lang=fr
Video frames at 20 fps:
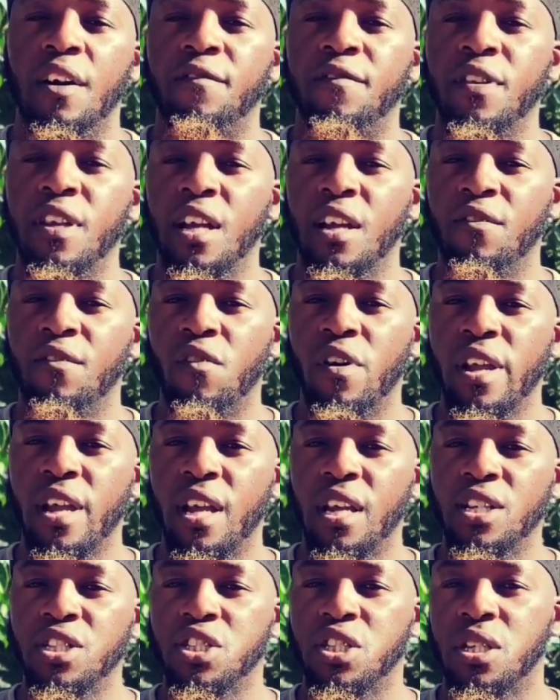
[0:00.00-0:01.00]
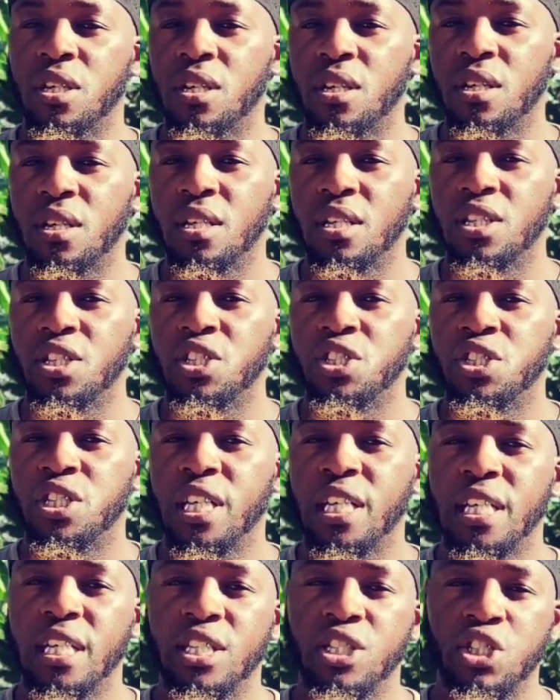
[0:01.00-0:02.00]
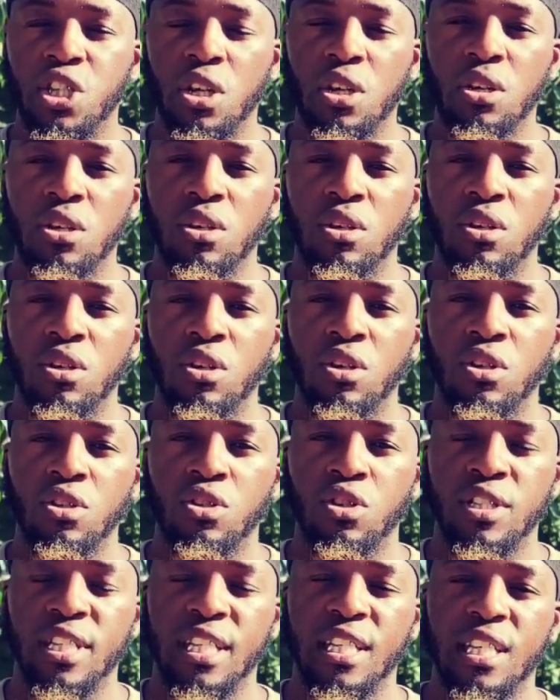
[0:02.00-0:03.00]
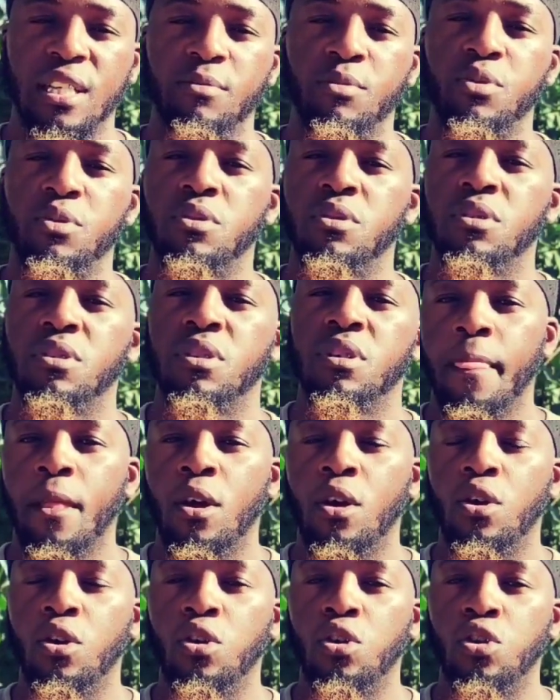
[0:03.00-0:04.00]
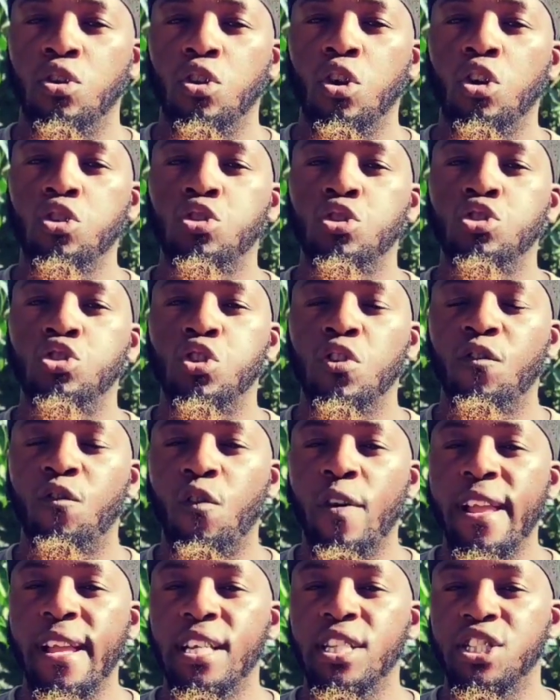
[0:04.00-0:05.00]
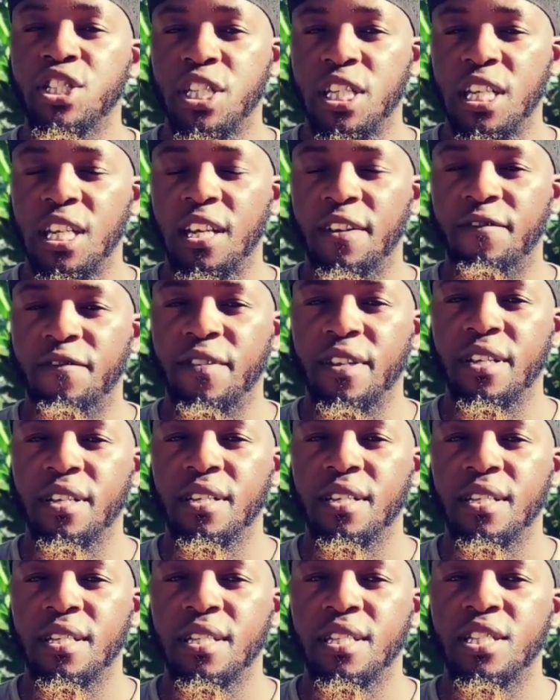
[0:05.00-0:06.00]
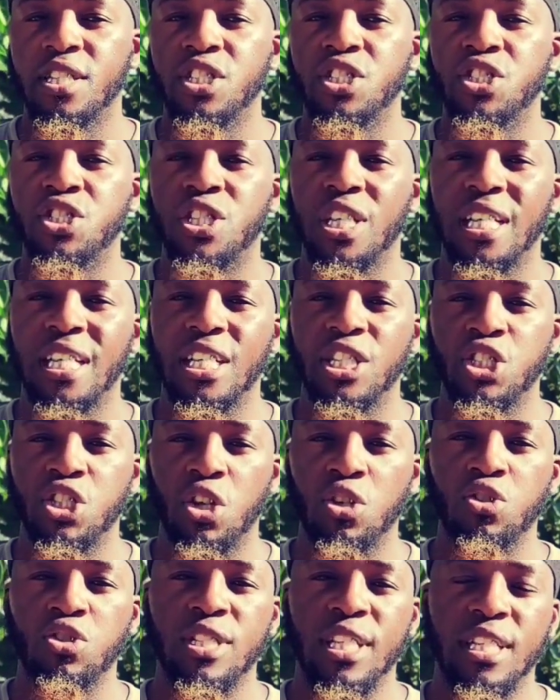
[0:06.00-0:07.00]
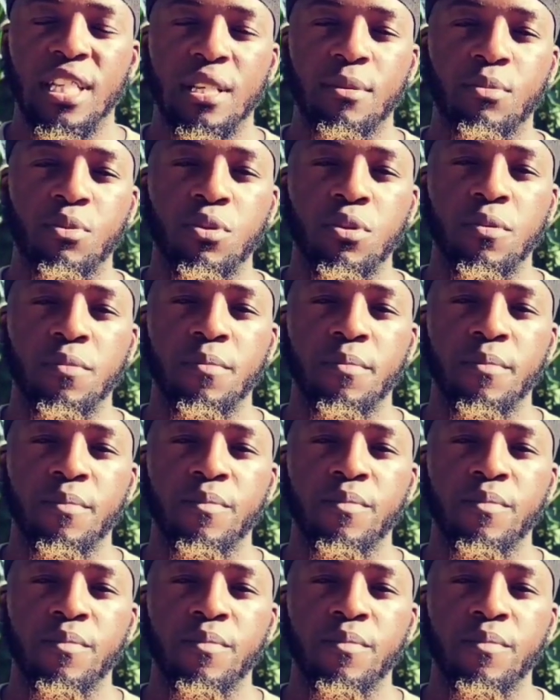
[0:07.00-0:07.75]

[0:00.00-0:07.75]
a fait un voyage chez les gens de sa tribu. Lors de ce voyage qu'il a fait chez les gens de sa tribu,